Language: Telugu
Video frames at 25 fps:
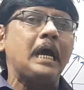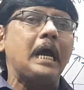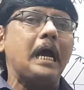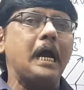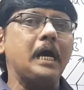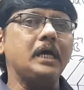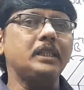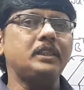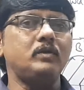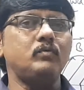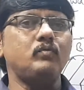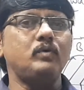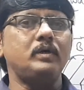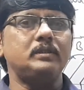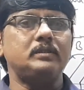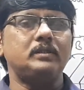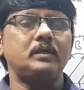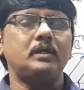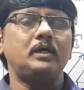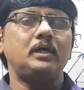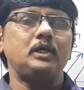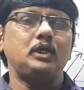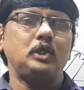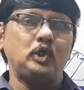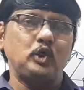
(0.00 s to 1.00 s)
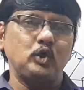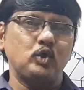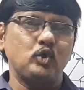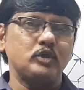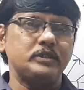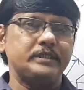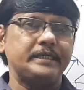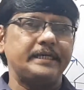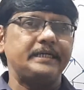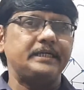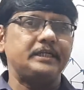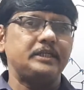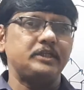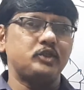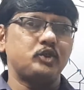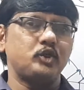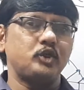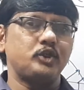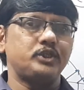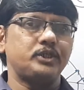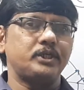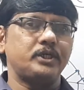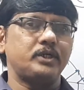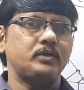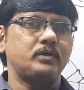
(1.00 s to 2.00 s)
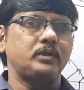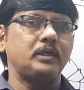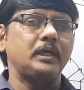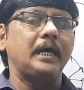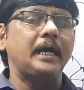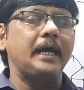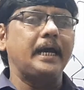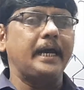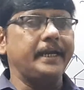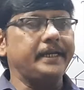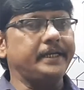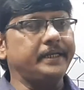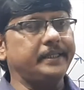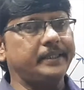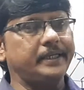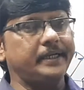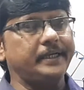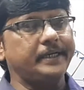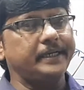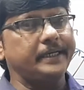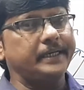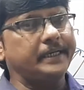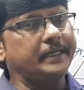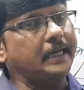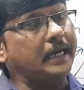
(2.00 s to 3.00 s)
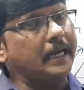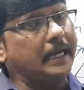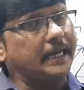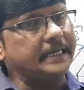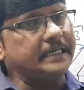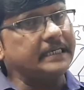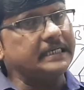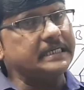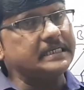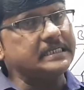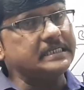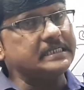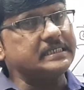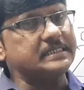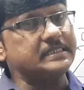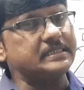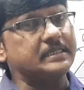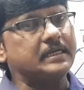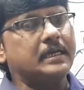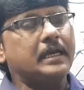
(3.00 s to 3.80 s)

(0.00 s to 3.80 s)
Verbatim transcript: ఆ తర్వాత ఇంకో సైంటిస్ట్ వచ్చారు ఆయన ఏంటంటే హైగిన్స్